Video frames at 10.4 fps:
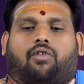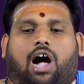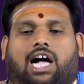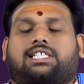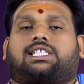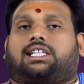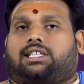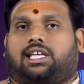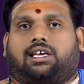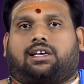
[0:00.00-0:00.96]

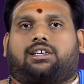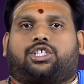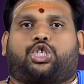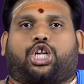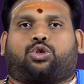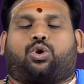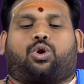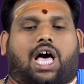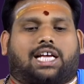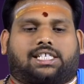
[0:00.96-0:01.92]
వాక్సిద్ధి
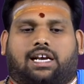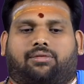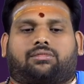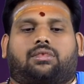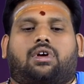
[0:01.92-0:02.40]
శత్రునాశనం